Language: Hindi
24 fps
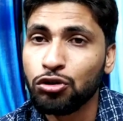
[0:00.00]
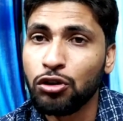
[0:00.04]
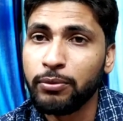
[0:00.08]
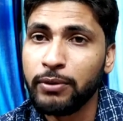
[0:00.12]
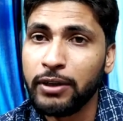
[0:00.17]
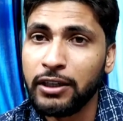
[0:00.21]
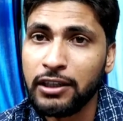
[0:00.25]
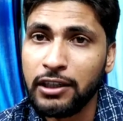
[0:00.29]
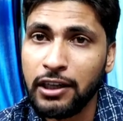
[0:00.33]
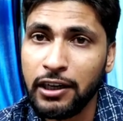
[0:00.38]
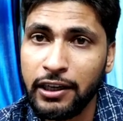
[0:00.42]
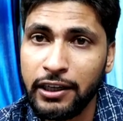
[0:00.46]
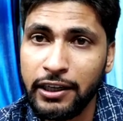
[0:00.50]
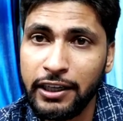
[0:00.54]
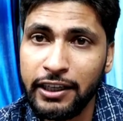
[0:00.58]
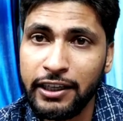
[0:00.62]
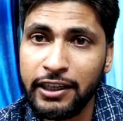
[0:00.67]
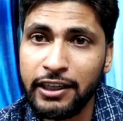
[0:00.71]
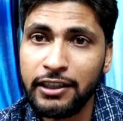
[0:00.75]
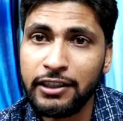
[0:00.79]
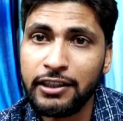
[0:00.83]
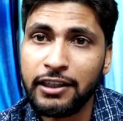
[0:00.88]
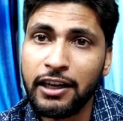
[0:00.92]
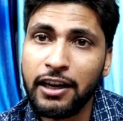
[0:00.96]
तो अब ये
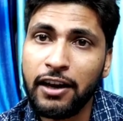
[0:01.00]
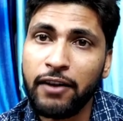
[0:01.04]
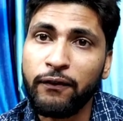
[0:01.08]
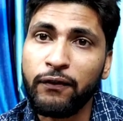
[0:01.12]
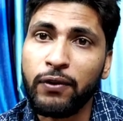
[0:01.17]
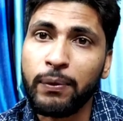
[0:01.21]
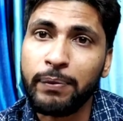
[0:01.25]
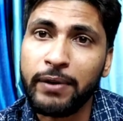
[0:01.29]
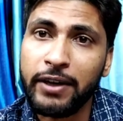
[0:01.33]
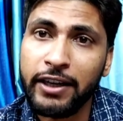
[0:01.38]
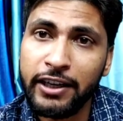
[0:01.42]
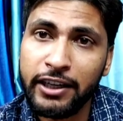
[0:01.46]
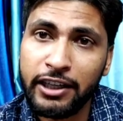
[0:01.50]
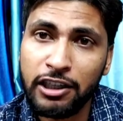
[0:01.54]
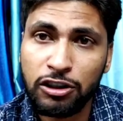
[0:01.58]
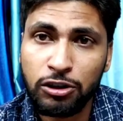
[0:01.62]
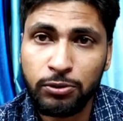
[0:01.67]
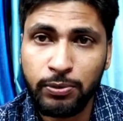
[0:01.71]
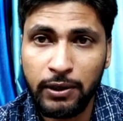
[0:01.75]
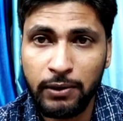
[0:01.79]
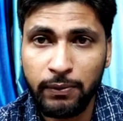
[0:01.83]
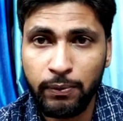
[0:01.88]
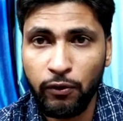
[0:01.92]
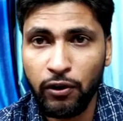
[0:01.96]
30 की जगह 50
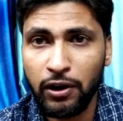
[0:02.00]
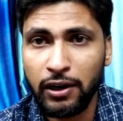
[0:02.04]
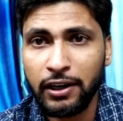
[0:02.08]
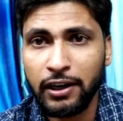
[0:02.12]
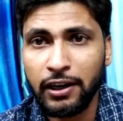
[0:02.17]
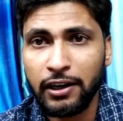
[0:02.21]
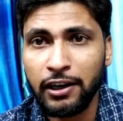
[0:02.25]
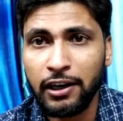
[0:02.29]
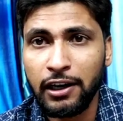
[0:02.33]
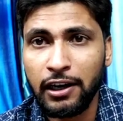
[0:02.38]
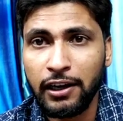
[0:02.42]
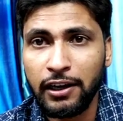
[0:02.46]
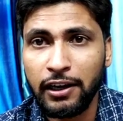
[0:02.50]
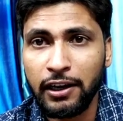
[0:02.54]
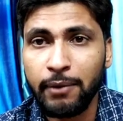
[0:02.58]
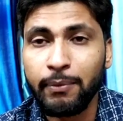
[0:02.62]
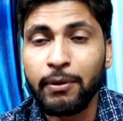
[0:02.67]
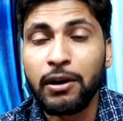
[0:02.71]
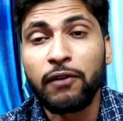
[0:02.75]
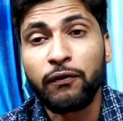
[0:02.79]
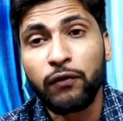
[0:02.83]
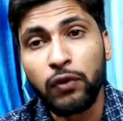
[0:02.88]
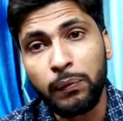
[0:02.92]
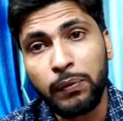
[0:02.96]
हर्ट्स पर वर्क करने लग
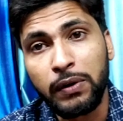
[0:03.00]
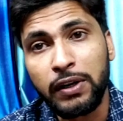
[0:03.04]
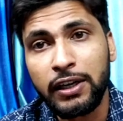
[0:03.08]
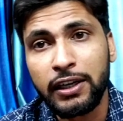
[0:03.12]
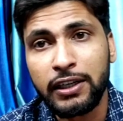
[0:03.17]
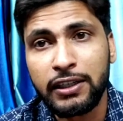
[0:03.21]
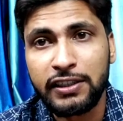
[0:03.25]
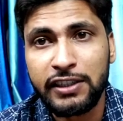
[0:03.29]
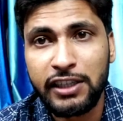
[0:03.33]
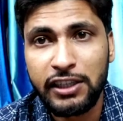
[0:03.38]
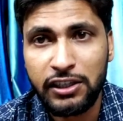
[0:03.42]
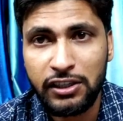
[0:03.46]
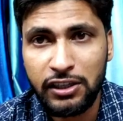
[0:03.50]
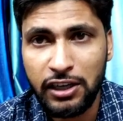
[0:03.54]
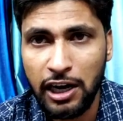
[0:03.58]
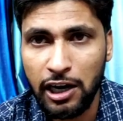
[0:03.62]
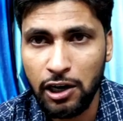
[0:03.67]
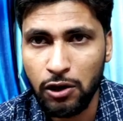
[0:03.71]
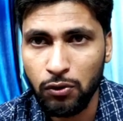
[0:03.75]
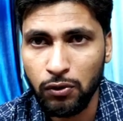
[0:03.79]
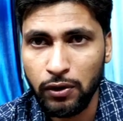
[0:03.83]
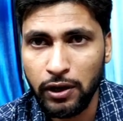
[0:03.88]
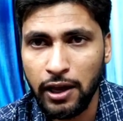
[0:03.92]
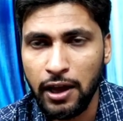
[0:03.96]
गया मतलब 50 हर्ट्स से
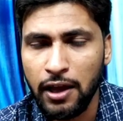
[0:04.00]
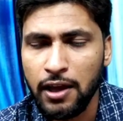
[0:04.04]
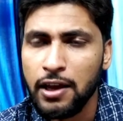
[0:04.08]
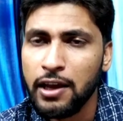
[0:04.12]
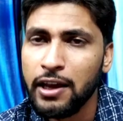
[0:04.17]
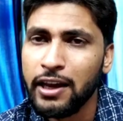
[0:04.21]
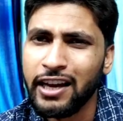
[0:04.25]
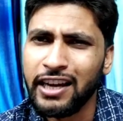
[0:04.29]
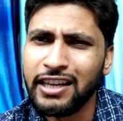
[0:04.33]
स्टार्ट हो गया